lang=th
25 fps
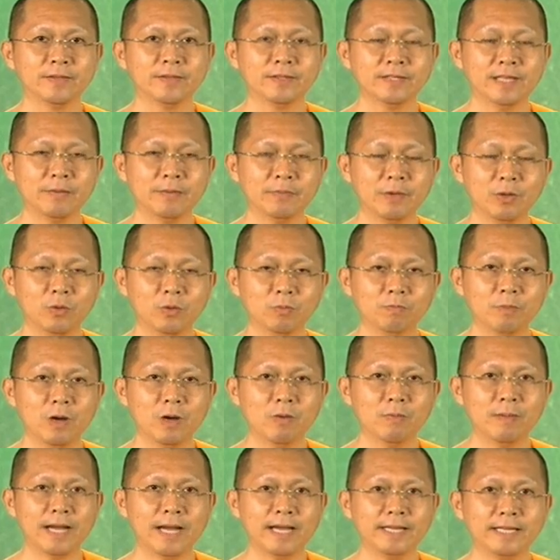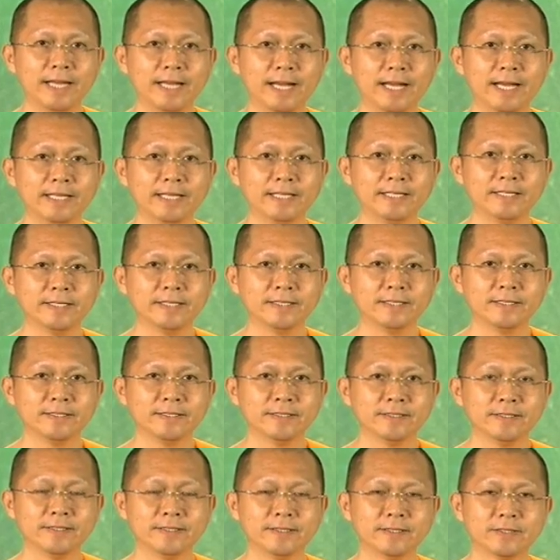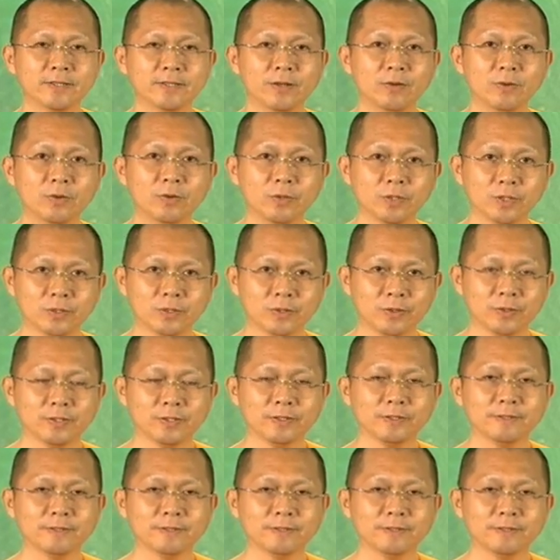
จะบรรลุเป้าหมายได้ ต้องอดทน